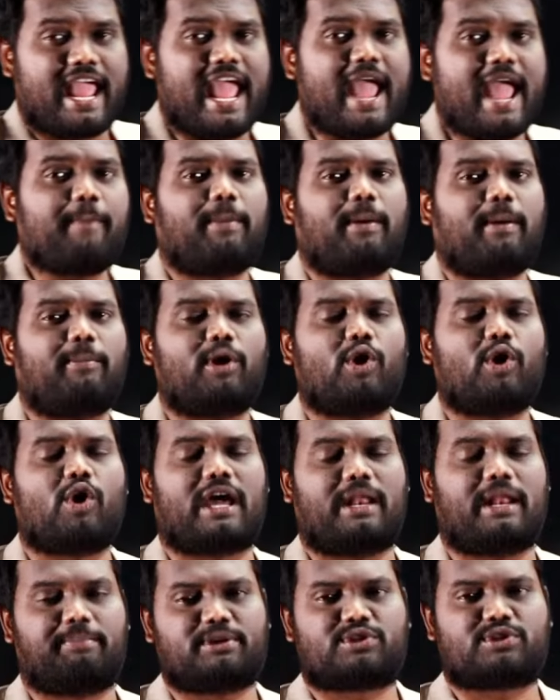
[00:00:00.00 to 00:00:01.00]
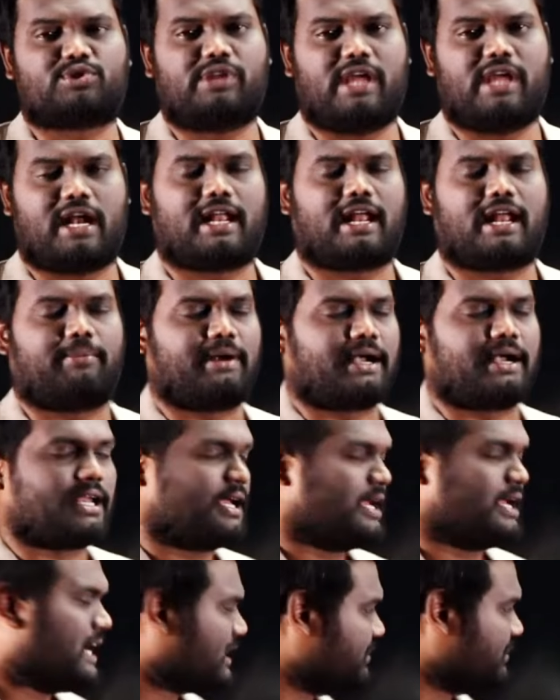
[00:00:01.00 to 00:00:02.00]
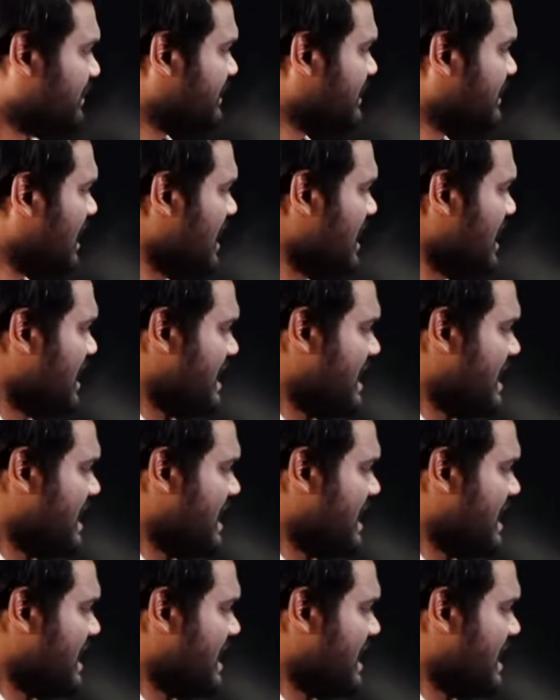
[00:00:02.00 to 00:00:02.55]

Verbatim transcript: ఏ బొమ్మలో కనిపిస్తుంది అంటున్నారన్నమాట అర్థమైందా